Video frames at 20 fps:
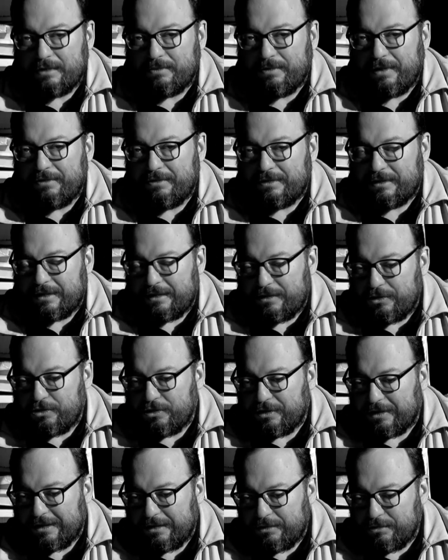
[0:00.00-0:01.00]
избавилась от
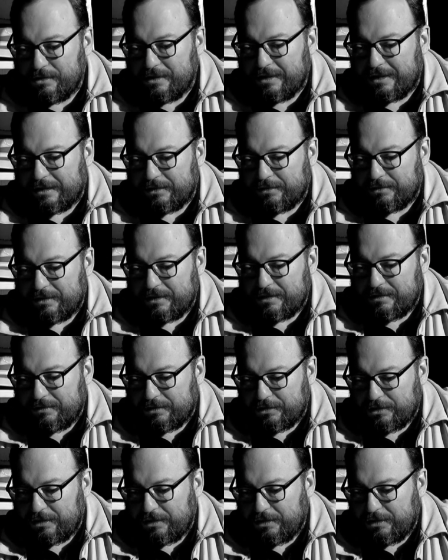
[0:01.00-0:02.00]
лишних иллюзий, которые
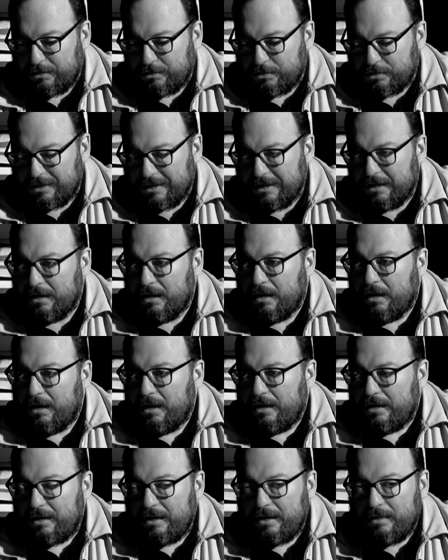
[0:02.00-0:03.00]
совершенно не нужны,
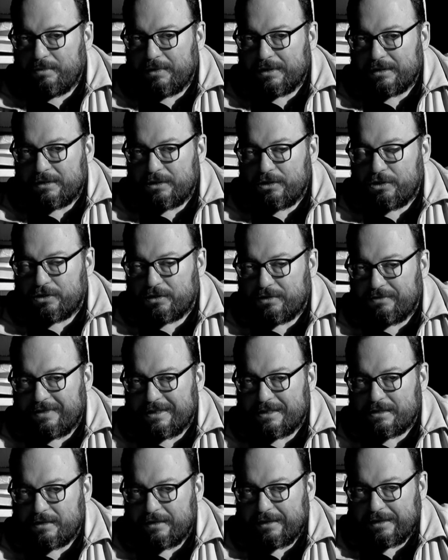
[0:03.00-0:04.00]
ибо
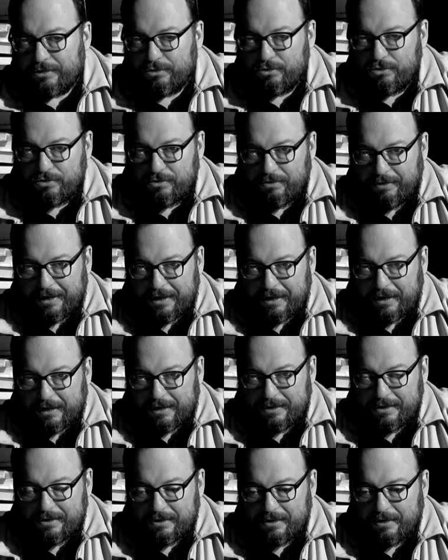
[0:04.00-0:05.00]
1200 лет существования
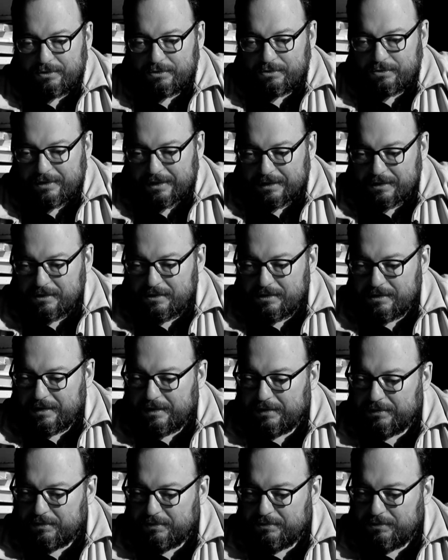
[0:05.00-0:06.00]
российской государственности,
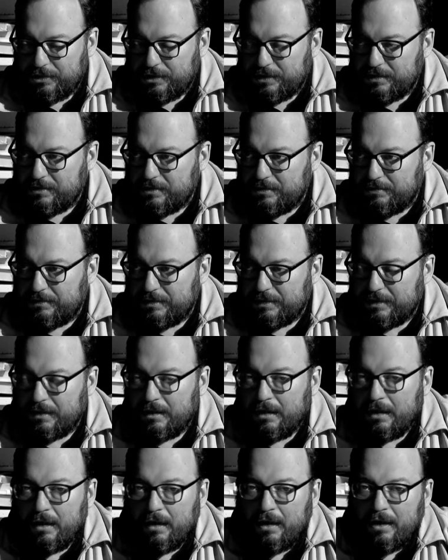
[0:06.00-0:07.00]
которая отмечается сегодня,
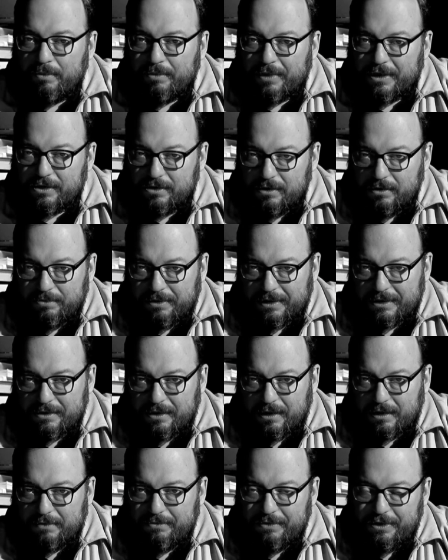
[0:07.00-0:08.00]
прошли под
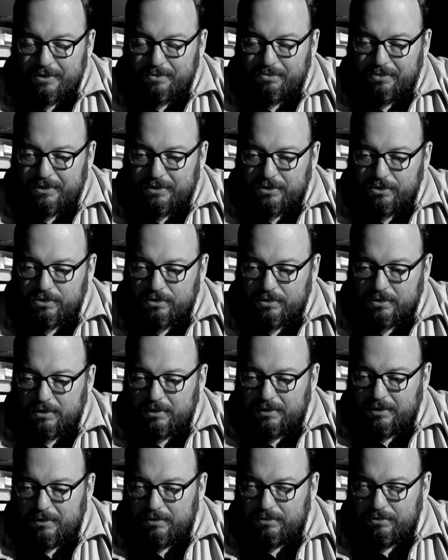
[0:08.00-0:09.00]
знаком избыточных
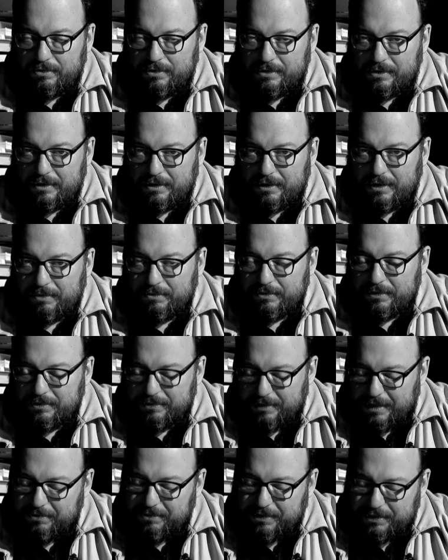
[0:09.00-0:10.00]
иллюзий. И мы,
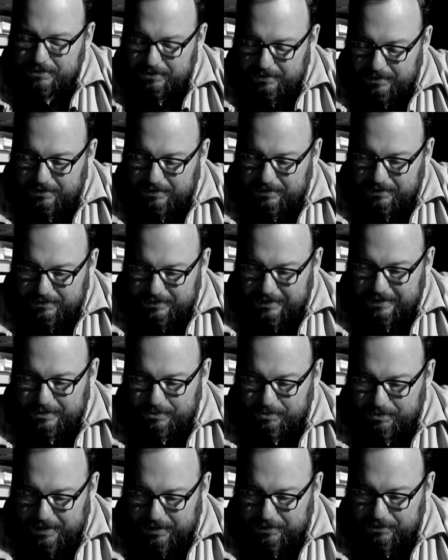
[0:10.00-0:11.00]
нам бы стоило с
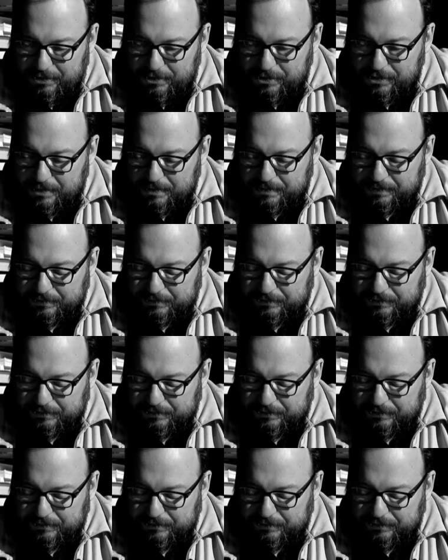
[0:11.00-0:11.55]
этим покончить.